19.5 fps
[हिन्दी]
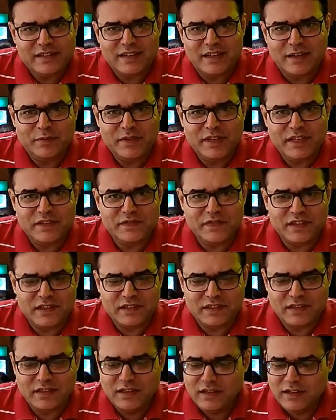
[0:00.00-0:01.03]
सामने इस
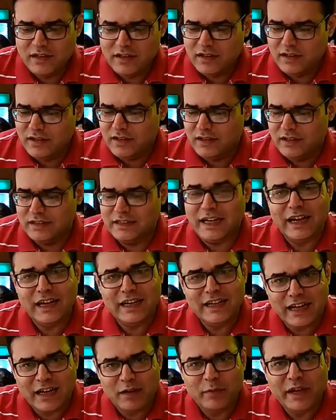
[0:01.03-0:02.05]
वक्त
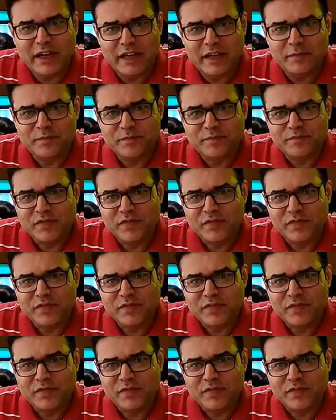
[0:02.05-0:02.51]
दाल ढाबा है